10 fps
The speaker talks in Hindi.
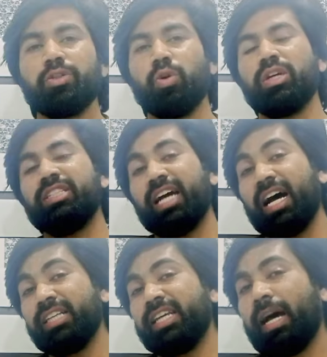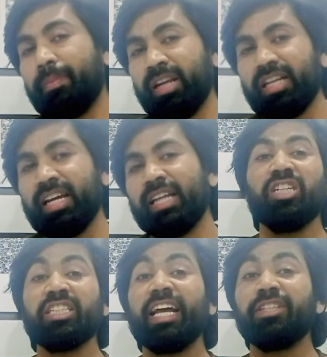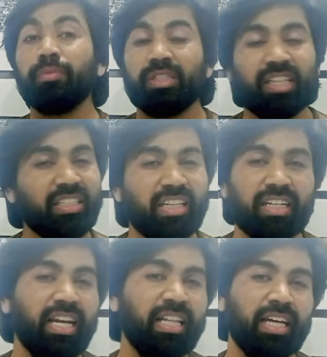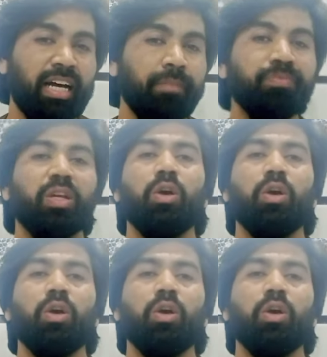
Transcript: क्योंकि जहाँ से आपने लिया था इस एग्जीबिशन से लिया था